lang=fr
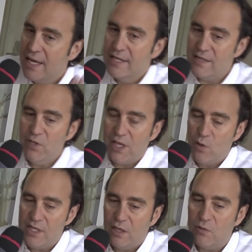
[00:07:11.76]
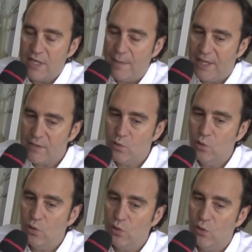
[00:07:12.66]
Ça veut dire quoi C'est qu'on s'est
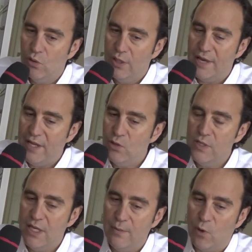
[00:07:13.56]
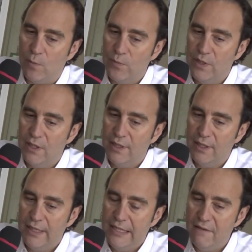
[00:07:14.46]
aperçu qu'il y avait deux éléments.
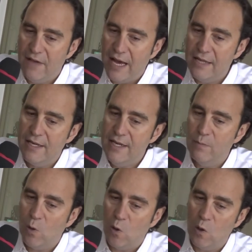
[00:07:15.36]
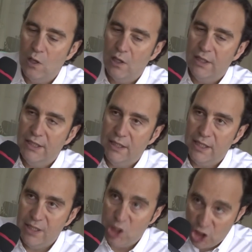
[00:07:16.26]
Il y avait un élément qui
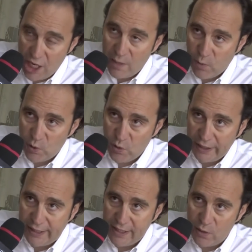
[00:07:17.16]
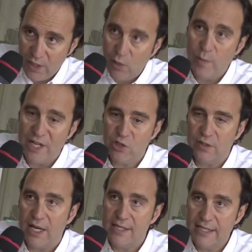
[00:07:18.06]
était cher à produire, qui était le dégroupage
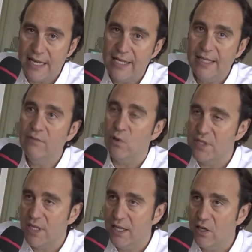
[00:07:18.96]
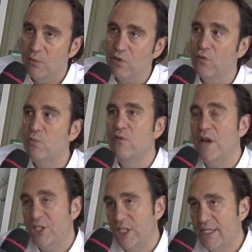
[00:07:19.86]
total. C'est la ligne France Télécom que vous pouvez
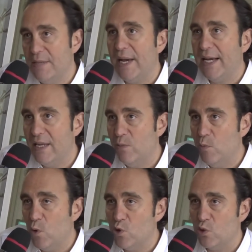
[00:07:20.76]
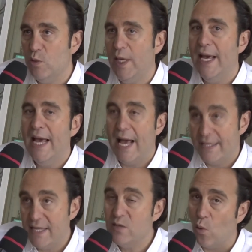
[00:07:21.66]
acheter séparée de l'abonnement aujourd'hui à
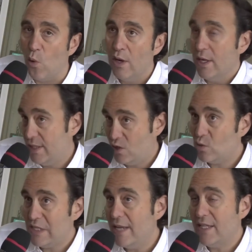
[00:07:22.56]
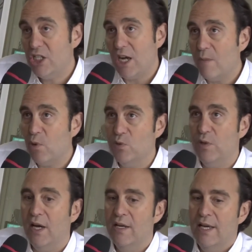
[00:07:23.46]
16 euros. Cette chose-là était chère à produire.